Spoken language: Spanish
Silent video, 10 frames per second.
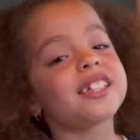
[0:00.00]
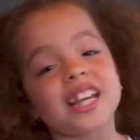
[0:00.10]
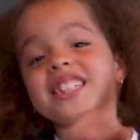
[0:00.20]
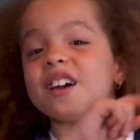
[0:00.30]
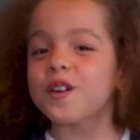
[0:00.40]

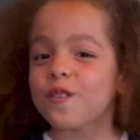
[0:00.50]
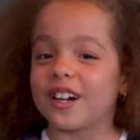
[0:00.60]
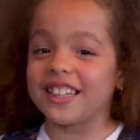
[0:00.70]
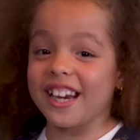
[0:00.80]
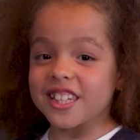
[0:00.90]
Ya saben,
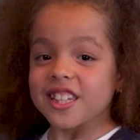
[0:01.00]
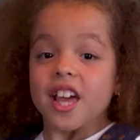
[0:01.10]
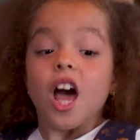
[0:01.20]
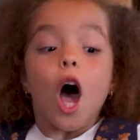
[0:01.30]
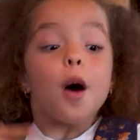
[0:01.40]
guardianes,
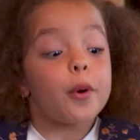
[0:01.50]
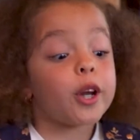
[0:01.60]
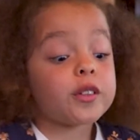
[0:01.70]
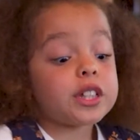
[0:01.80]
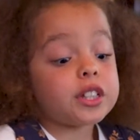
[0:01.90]

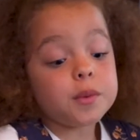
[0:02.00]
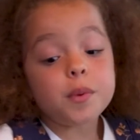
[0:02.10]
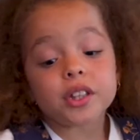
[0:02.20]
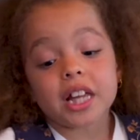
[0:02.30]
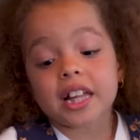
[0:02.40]
pero es
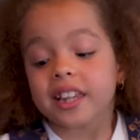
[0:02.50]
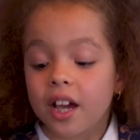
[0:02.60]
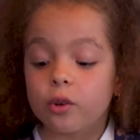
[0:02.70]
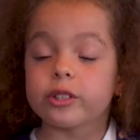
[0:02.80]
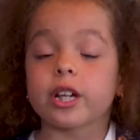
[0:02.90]
importante
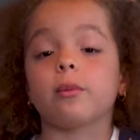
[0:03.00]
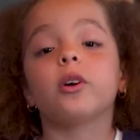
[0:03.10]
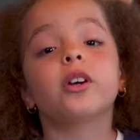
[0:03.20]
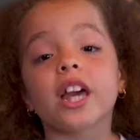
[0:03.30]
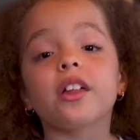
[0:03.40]
usar
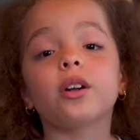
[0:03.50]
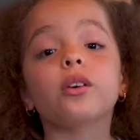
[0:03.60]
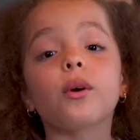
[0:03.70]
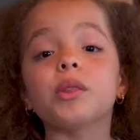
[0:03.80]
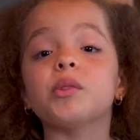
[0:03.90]
bloqueador
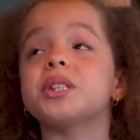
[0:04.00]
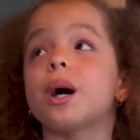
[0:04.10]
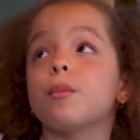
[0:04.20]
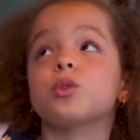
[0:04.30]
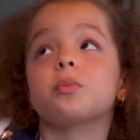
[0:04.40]
cuando
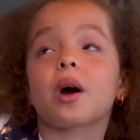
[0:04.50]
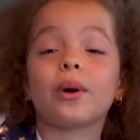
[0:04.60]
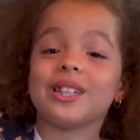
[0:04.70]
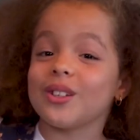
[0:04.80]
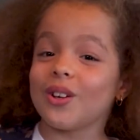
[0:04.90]
estamos bajo
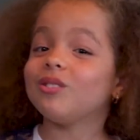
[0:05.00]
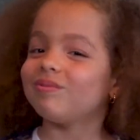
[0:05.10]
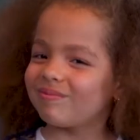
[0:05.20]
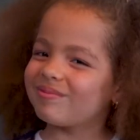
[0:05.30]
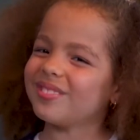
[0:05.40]
el sol.
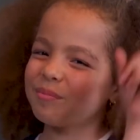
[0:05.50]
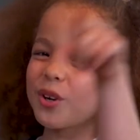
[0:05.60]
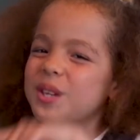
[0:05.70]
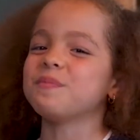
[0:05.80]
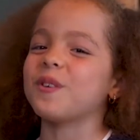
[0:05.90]

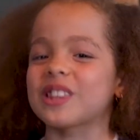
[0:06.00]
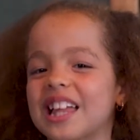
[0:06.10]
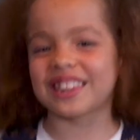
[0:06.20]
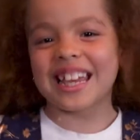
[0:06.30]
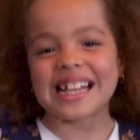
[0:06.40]
Muy
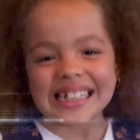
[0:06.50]
importante.